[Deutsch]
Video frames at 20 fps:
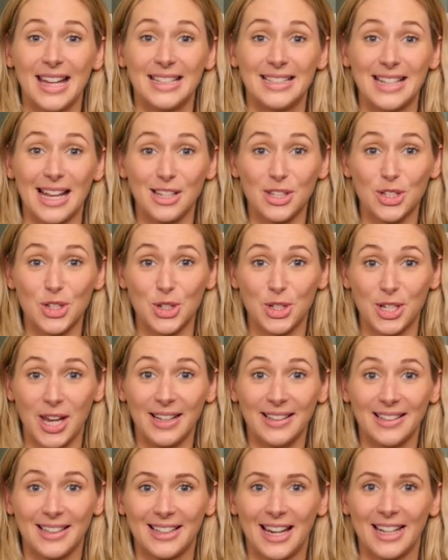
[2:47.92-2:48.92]
Das
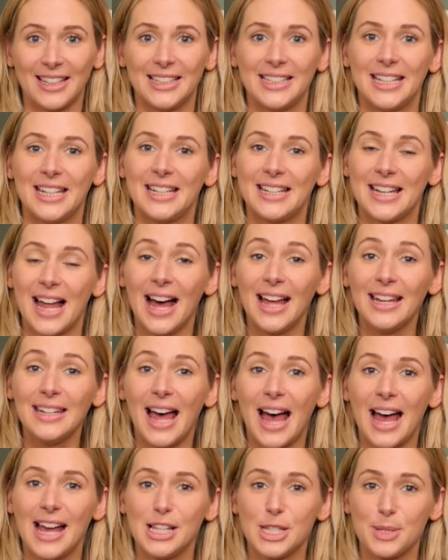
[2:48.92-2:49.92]
steckt ihr dann in den LAN
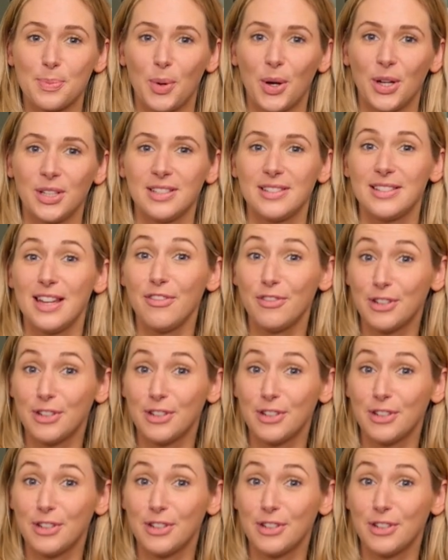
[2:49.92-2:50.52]
1-Port der